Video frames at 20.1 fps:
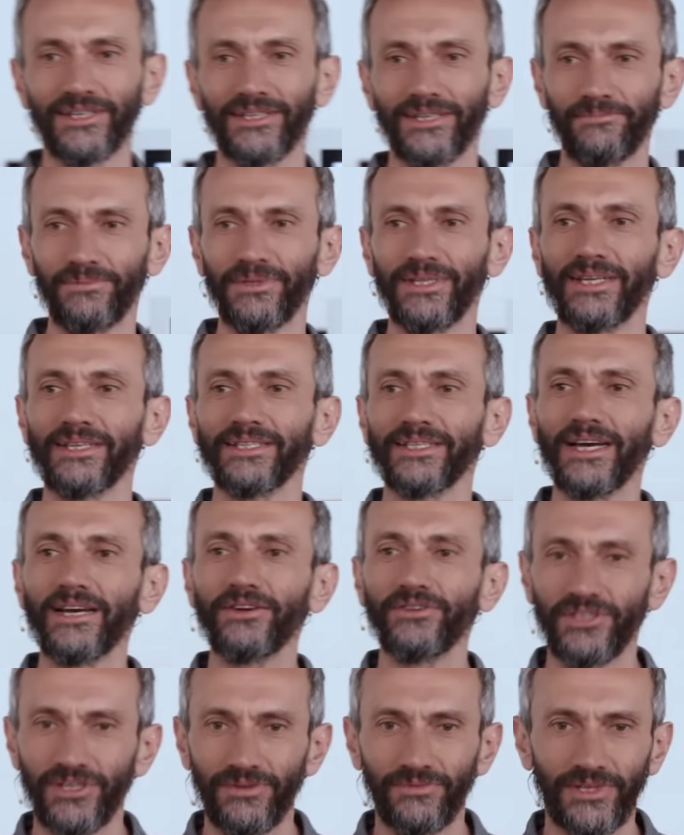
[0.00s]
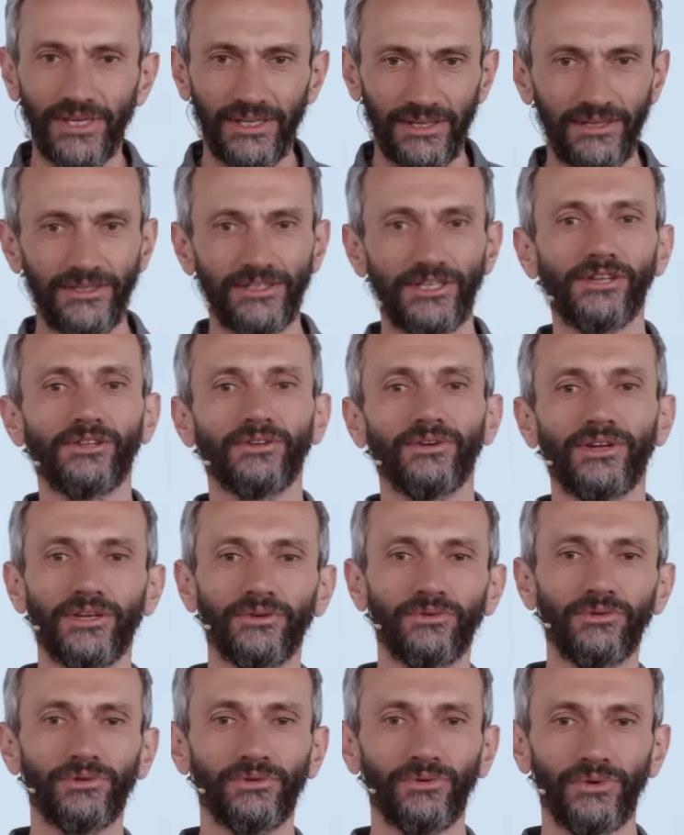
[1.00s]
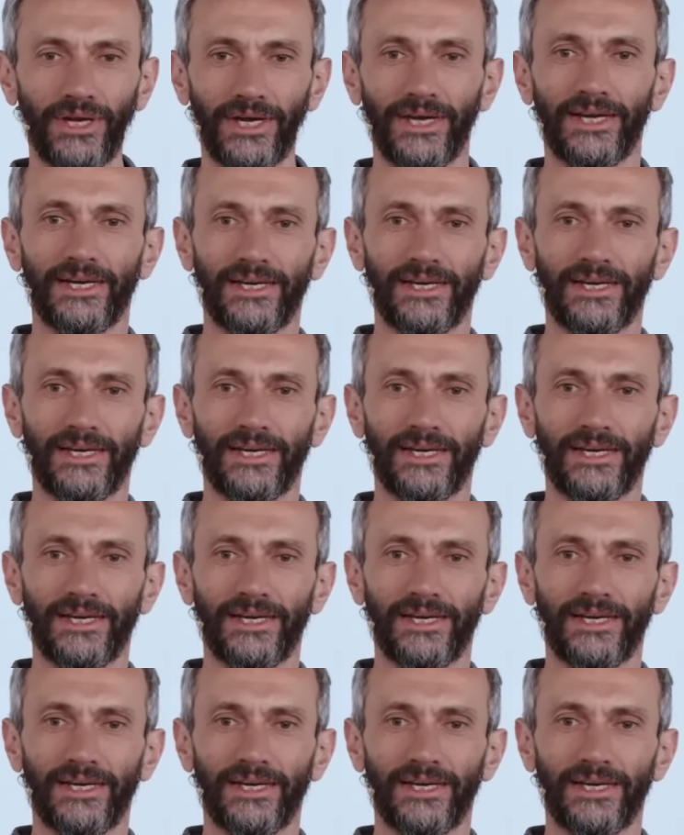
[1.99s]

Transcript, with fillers: к этой потрясающей вот этой интеллектуальной культуре.